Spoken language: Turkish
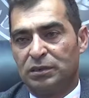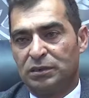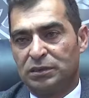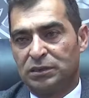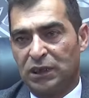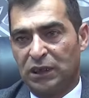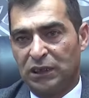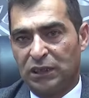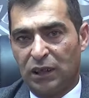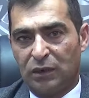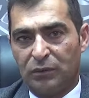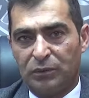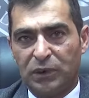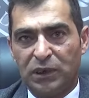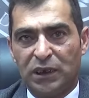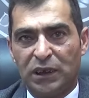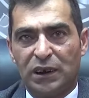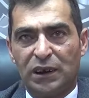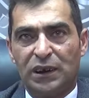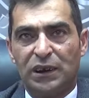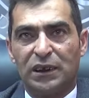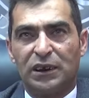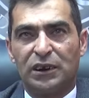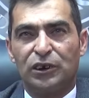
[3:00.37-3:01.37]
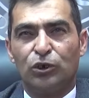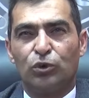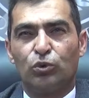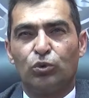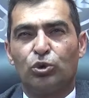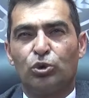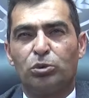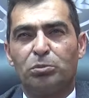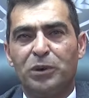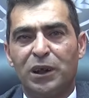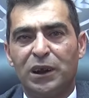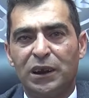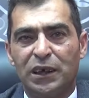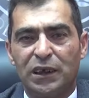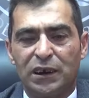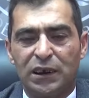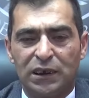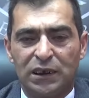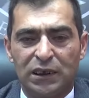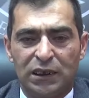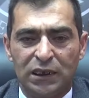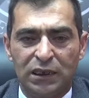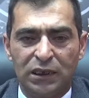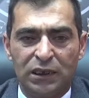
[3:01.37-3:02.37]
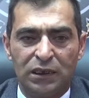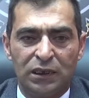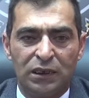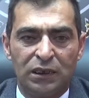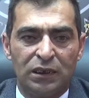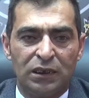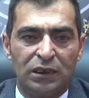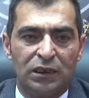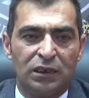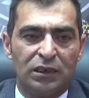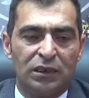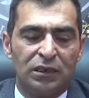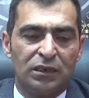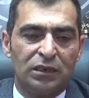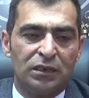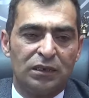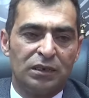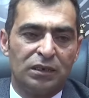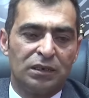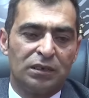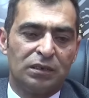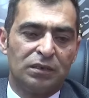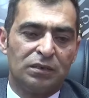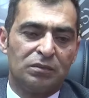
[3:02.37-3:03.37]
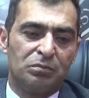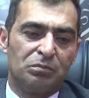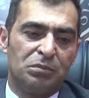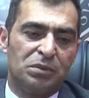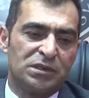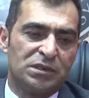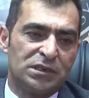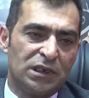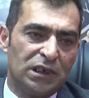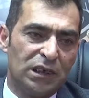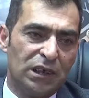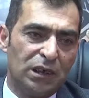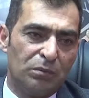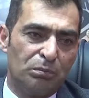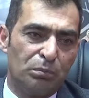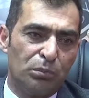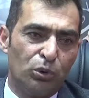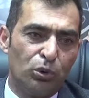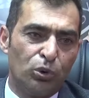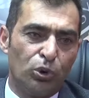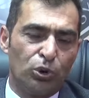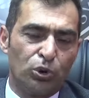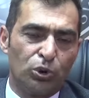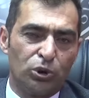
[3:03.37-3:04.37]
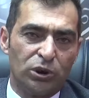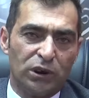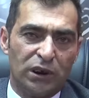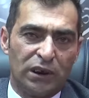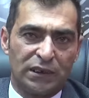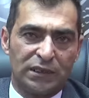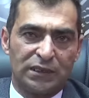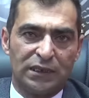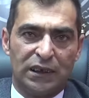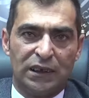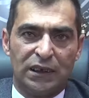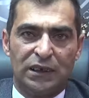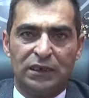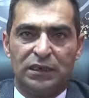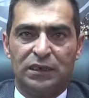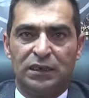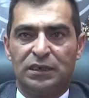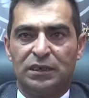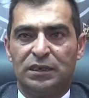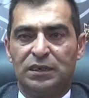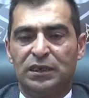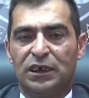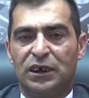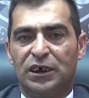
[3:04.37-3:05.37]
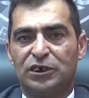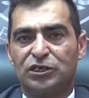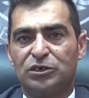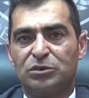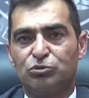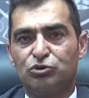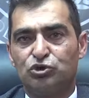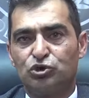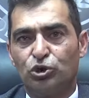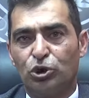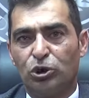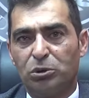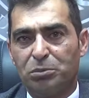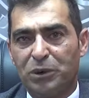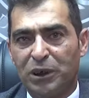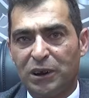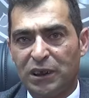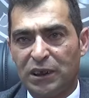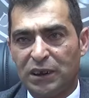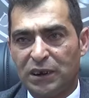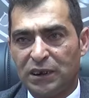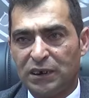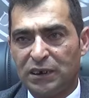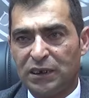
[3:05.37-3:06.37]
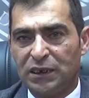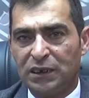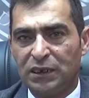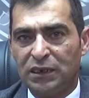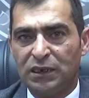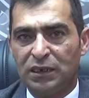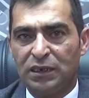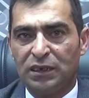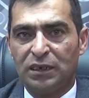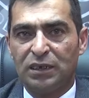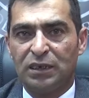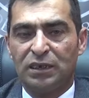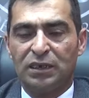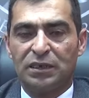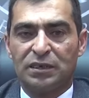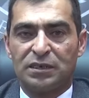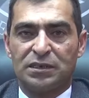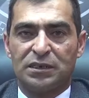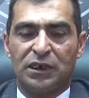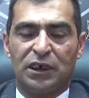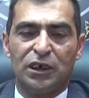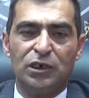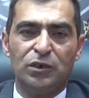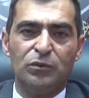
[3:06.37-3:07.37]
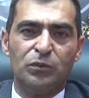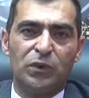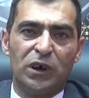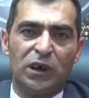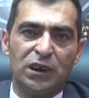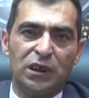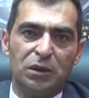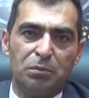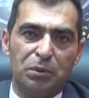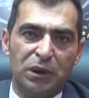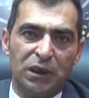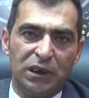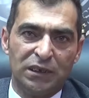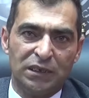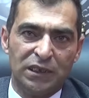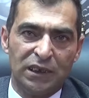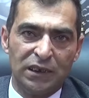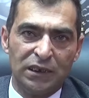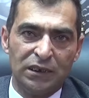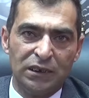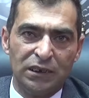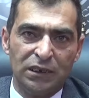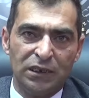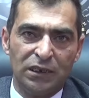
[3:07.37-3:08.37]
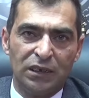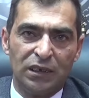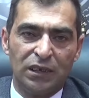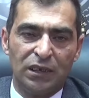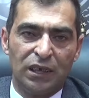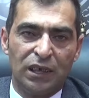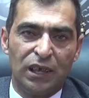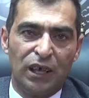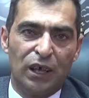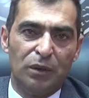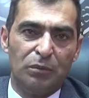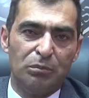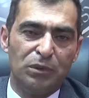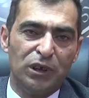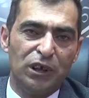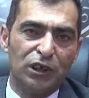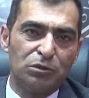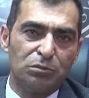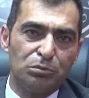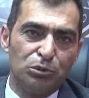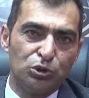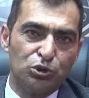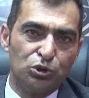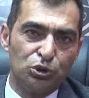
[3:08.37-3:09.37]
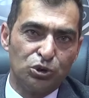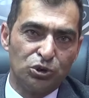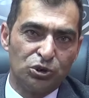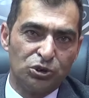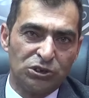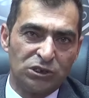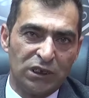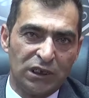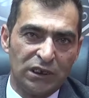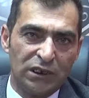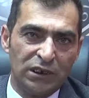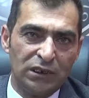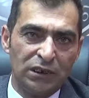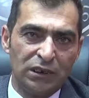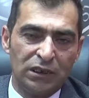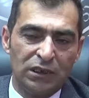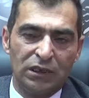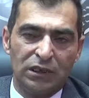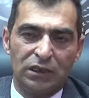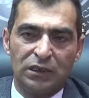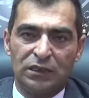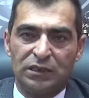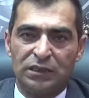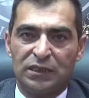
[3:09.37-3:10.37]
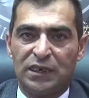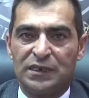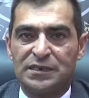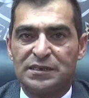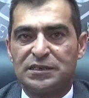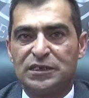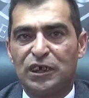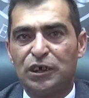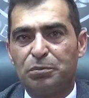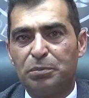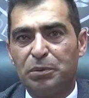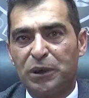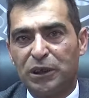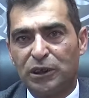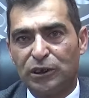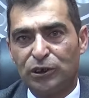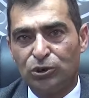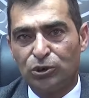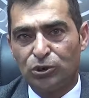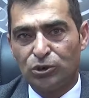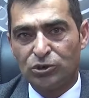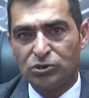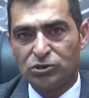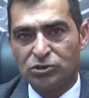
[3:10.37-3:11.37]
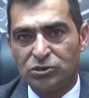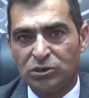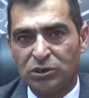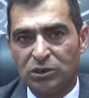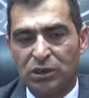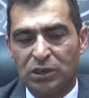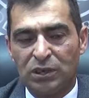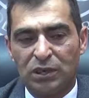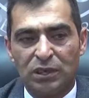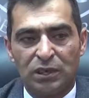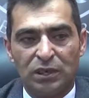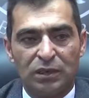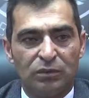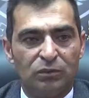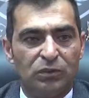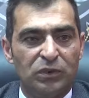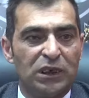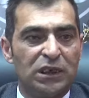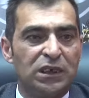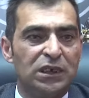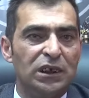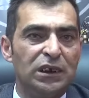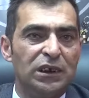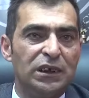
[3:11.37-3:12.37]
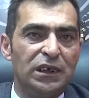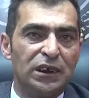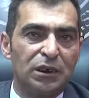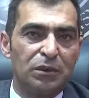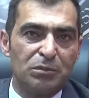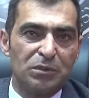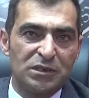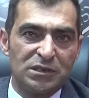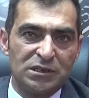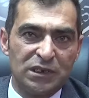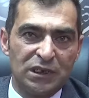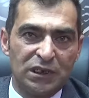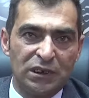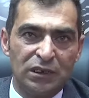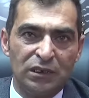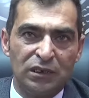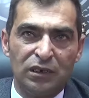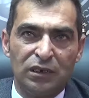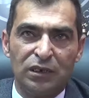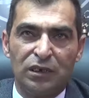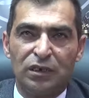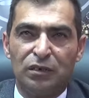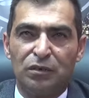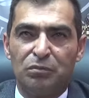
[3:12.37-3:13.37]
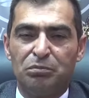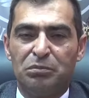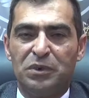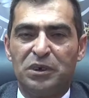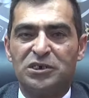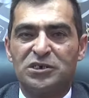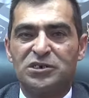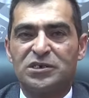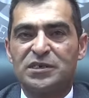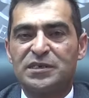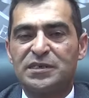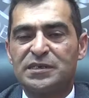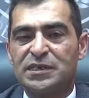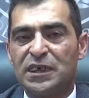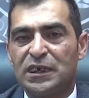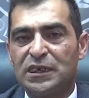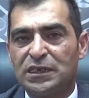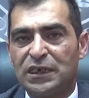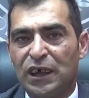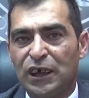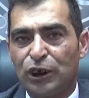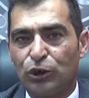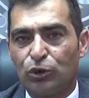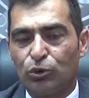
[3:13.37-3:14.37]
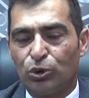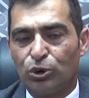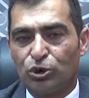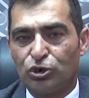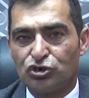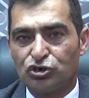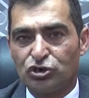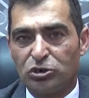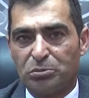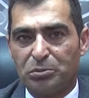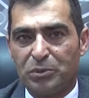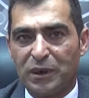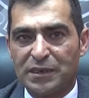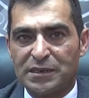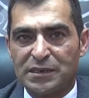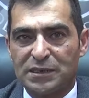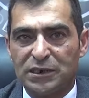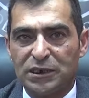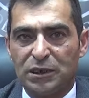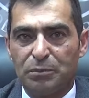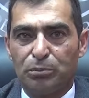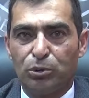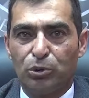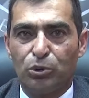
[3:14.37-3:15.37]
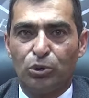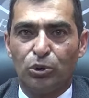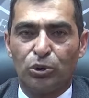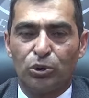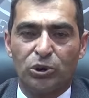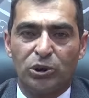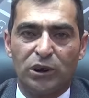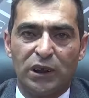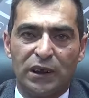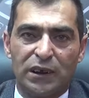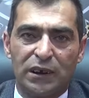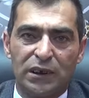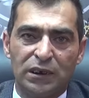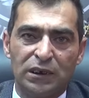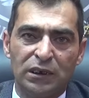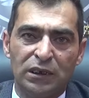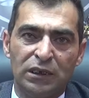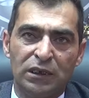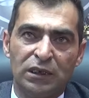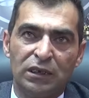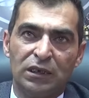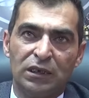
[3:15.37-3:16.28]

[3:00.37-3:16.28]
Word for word: tedavi yerlerini kurmalarını, bize bu konularda yardımcı olmalarını Sayın Vali Bey'den, Emniyet Müdüründen destek bekliyoruz. Vekillerimizden mecliste dahil konuşulmasını bu konuların